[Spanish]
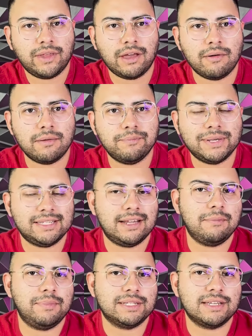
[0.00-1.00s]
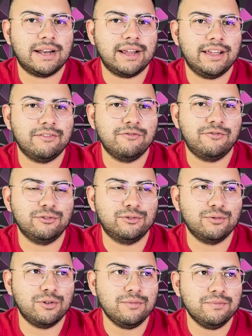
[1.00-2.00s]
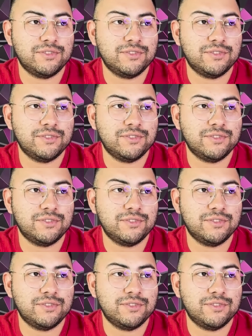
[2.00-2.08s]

que va a empezar a pasar en un futuro?